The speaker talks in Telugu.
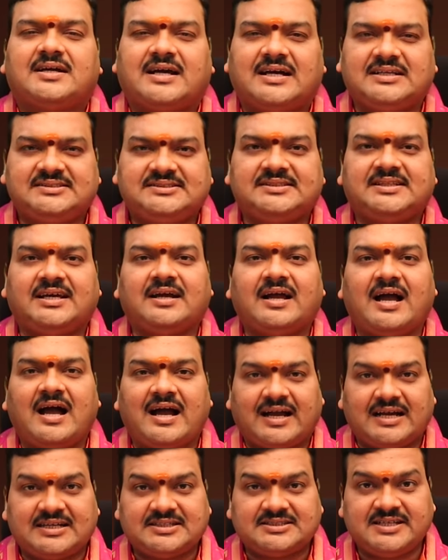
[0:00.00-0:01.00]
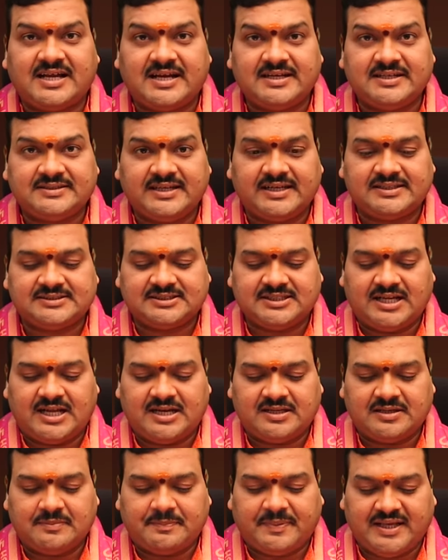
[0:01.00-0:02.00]
ఖచ్చితంగా ఆ కష్టాన్ని
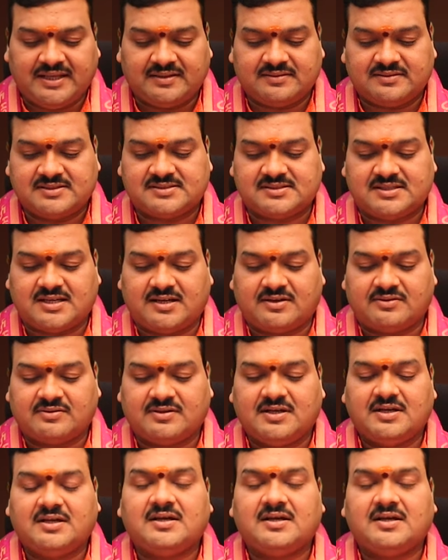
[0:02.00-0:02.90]
తీర్చడానికి ప్రయత్నిస్తారు